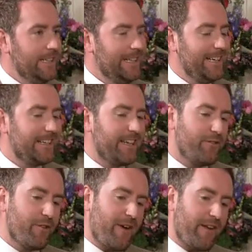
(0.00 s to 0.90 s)
لنرى
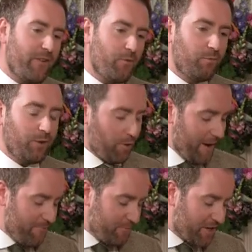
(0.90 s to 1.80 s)
مثلا التغريدة
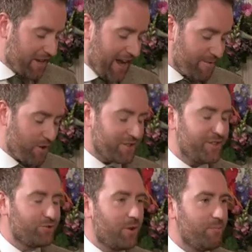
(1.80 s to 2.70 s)
التي أطلقها
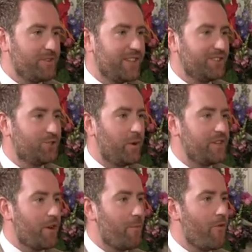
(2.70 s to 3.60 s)
ترامب حول عمدة
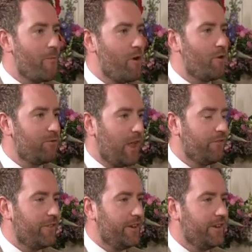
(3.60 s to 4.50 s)
لندن. إنها لا
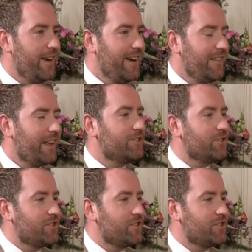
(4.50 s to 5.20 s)
تقوي العلاقات.